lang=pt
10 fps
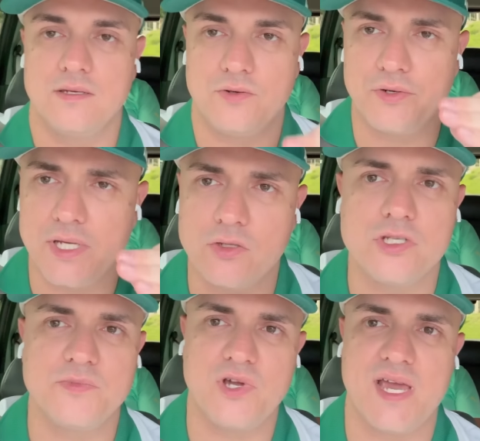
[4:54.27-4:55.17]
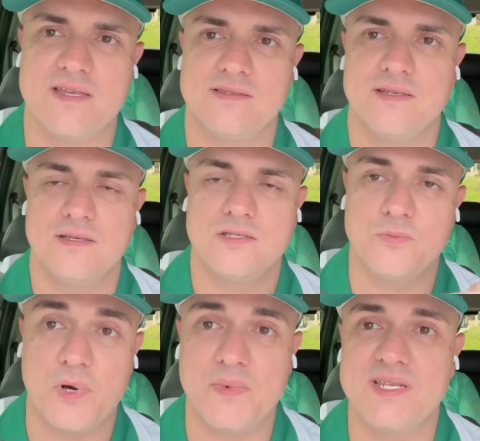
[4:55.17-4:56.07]
Coloquei dois mil reais. Se o
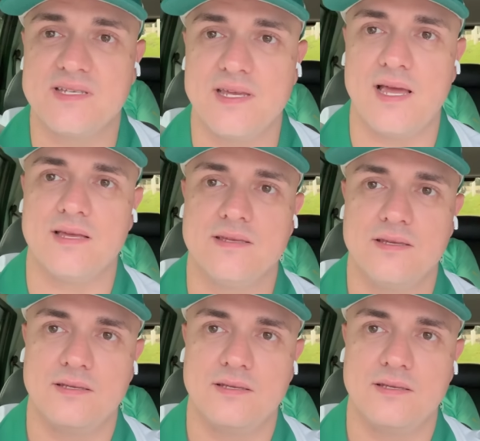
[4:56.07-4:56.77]
Palmeiras ganhar,